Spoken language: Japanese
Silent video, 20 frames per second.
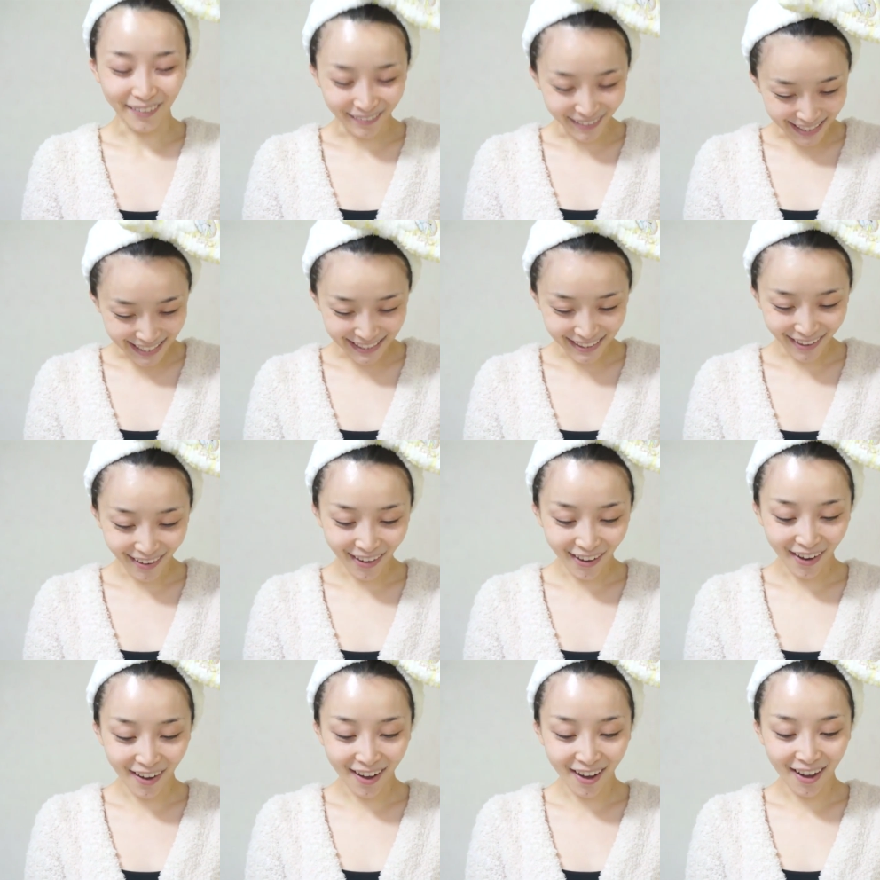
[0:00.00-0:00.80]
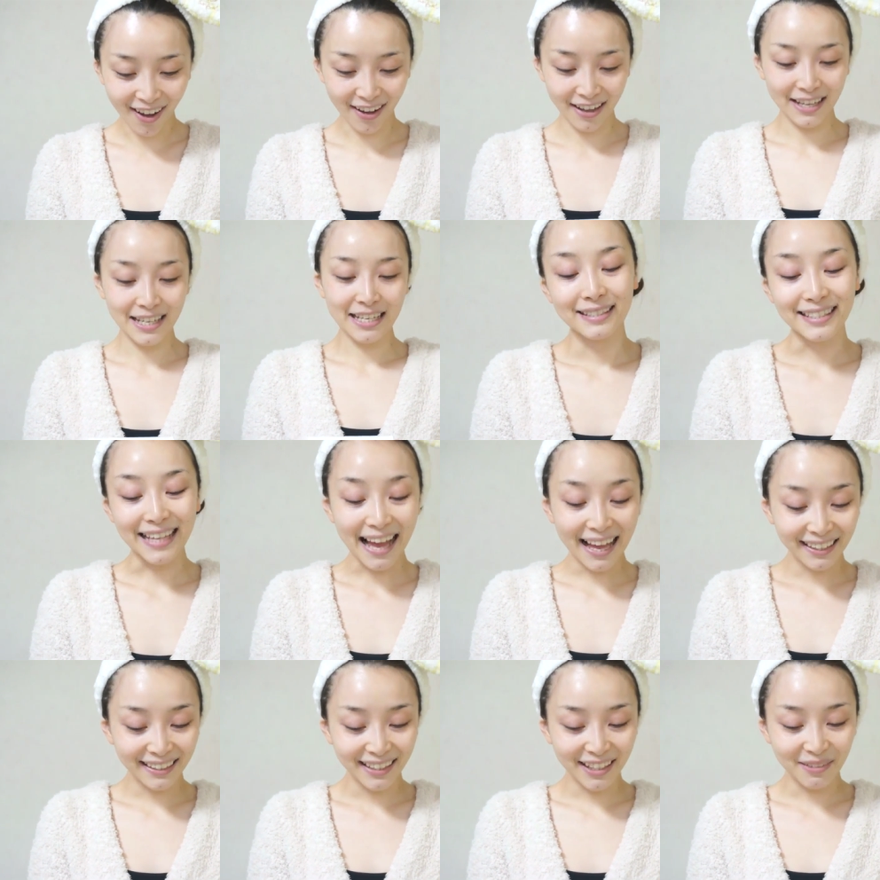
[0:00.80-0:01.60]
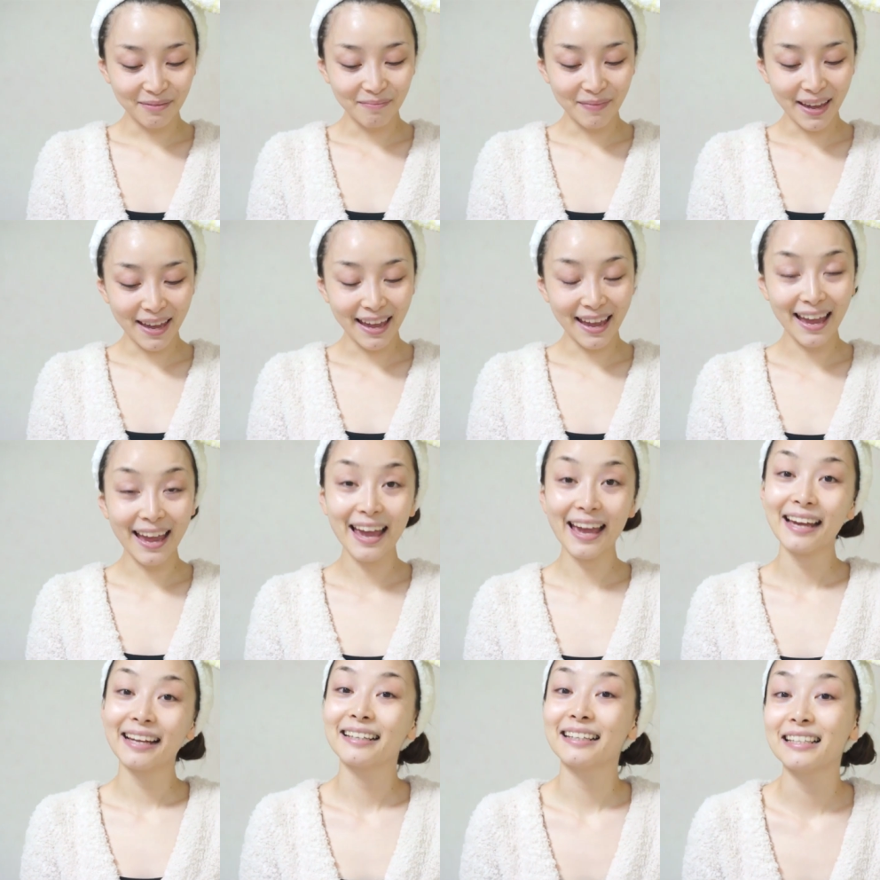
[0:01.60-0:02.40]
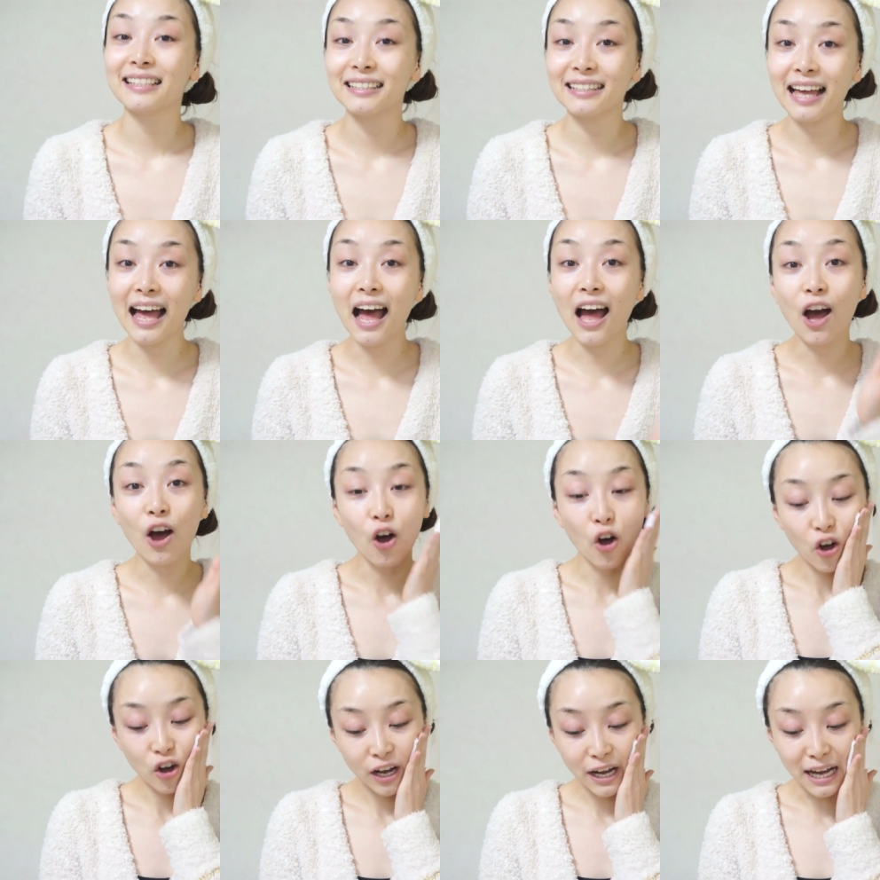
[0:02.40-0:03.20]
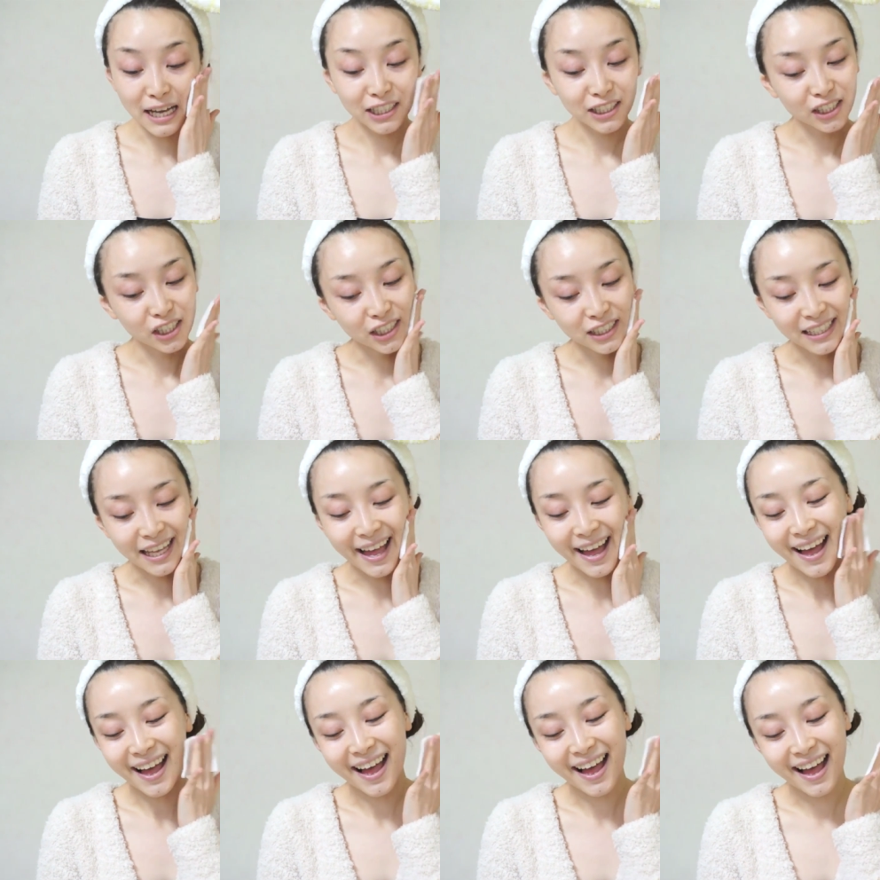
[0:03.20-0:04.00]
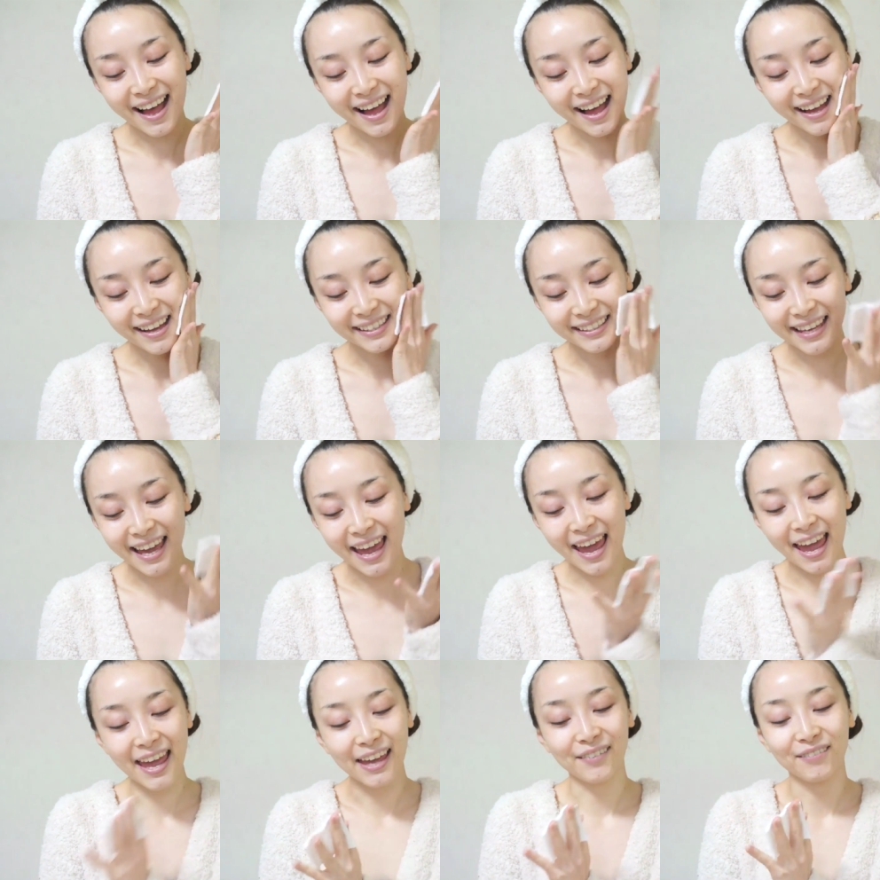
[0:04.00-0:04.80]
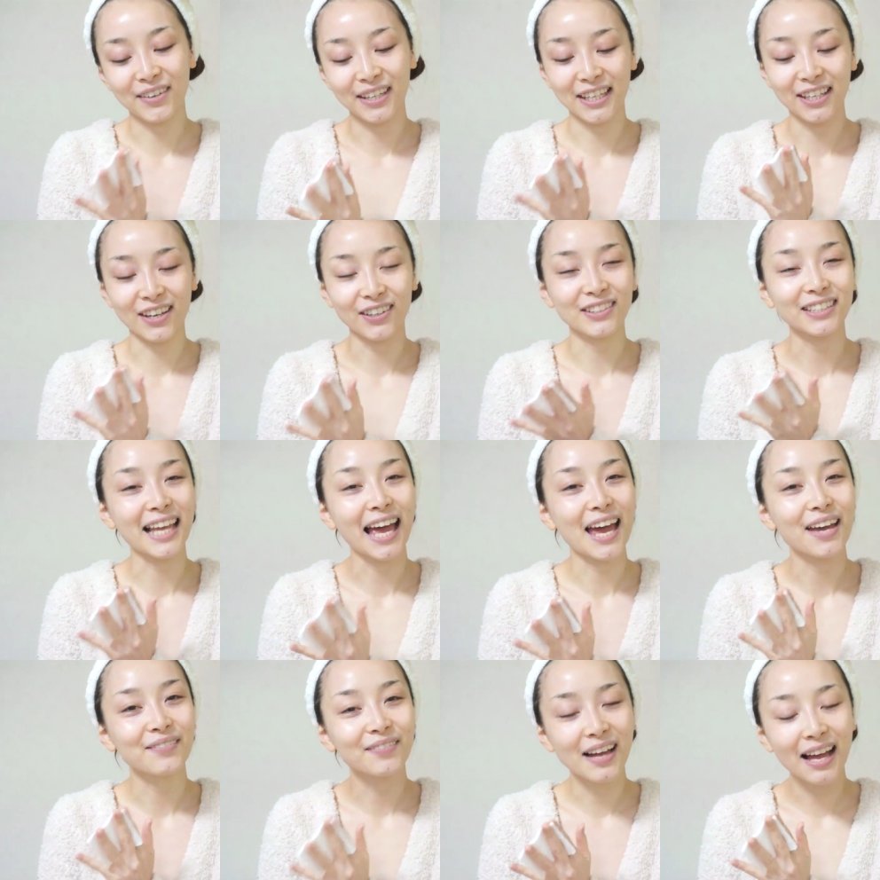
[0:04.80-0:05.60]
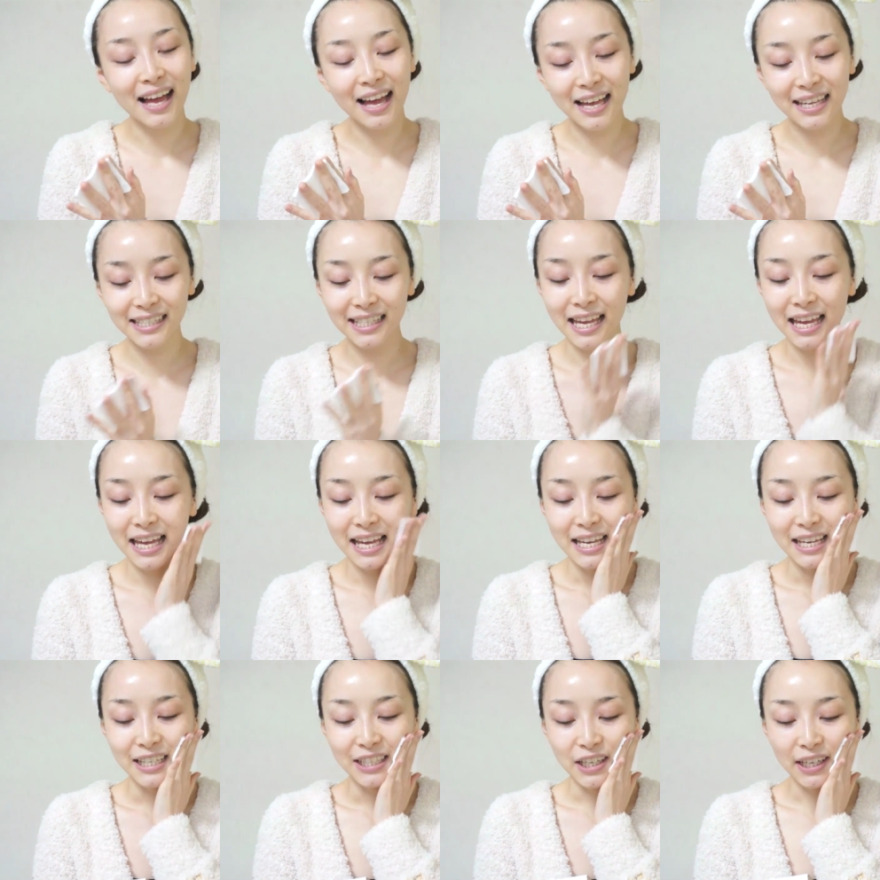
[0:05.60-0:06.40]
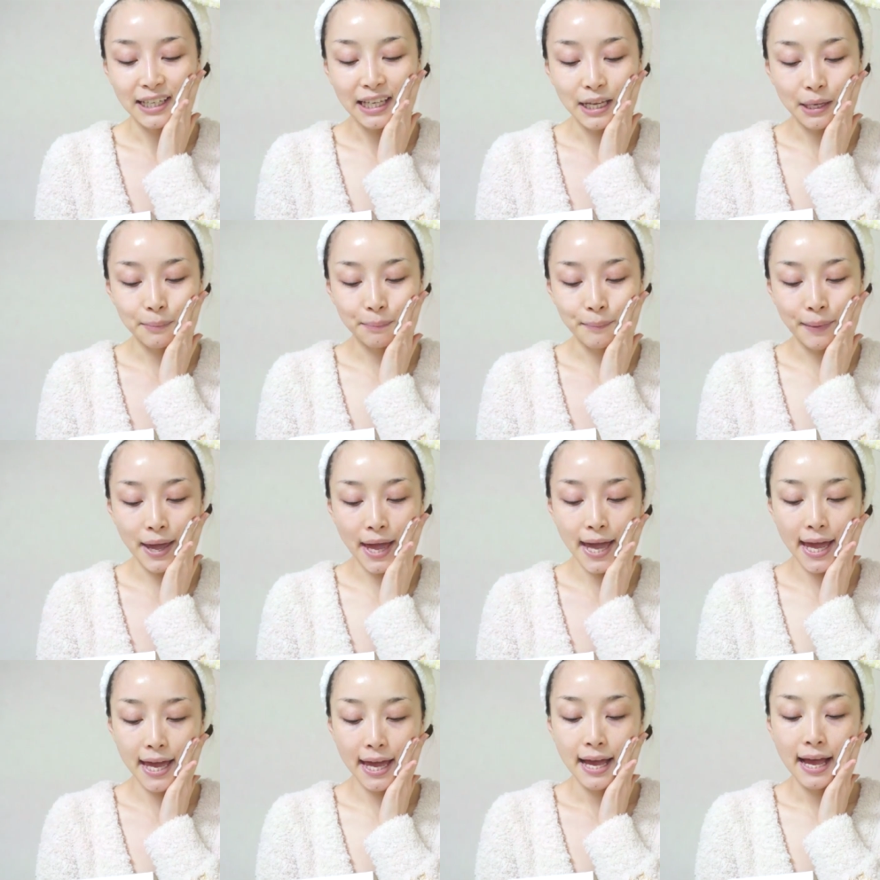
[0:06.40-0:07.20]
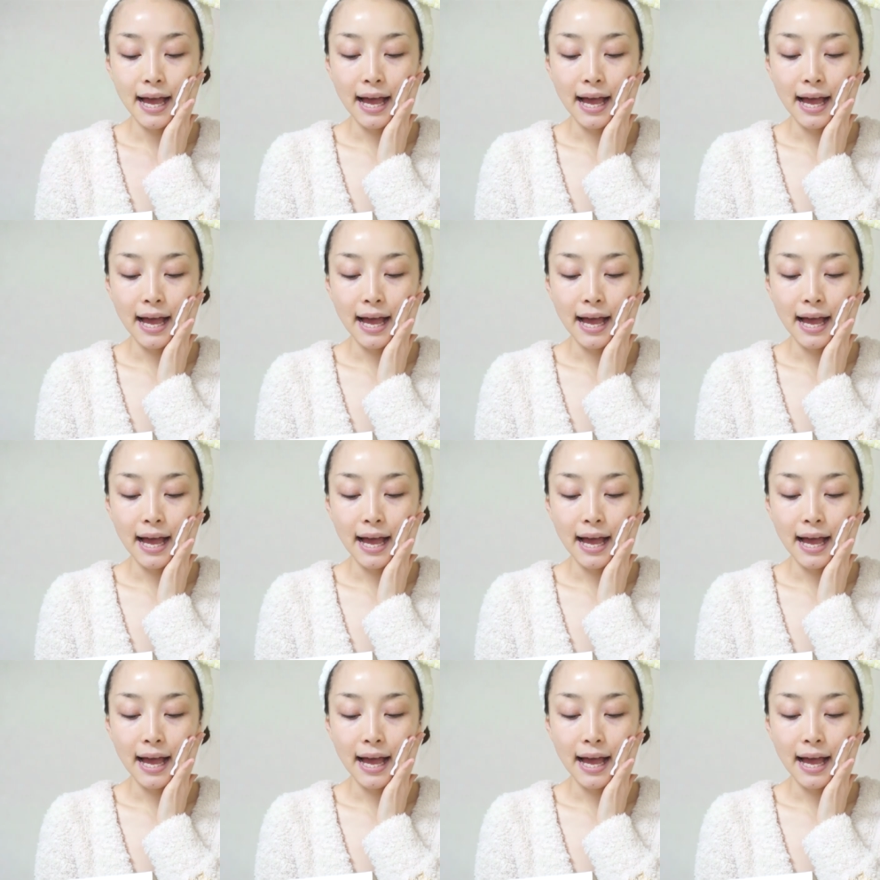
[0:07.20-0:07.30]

おめでとう3人目リサ・オーガストさんイエーイおめでとうございます4人目